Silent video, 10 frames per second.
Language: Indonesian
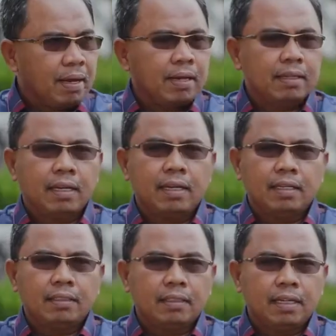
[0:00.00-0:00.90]
Pak.
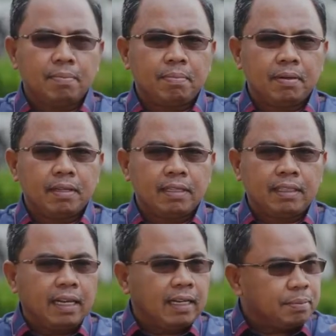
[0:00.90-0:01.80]
Jadi setiap
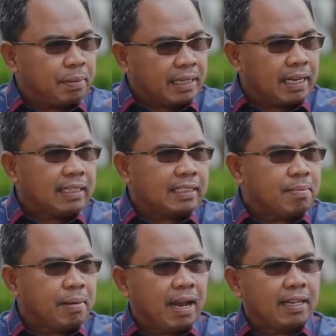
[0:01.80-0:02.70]
detik seperti yang saya
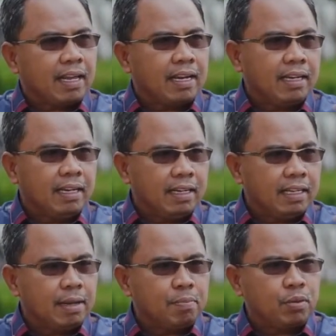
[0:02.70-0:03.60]
sampaikan tadi,
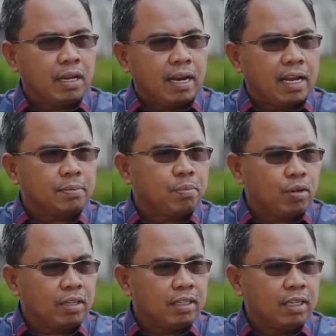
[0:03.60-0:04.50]
kita punya
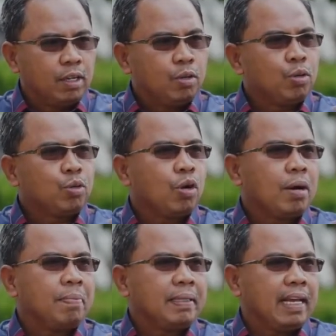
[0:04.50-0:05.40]
dashboard untuk
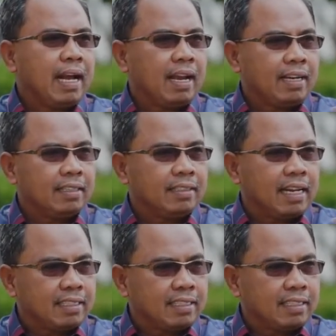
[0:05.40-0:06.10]
kepentingan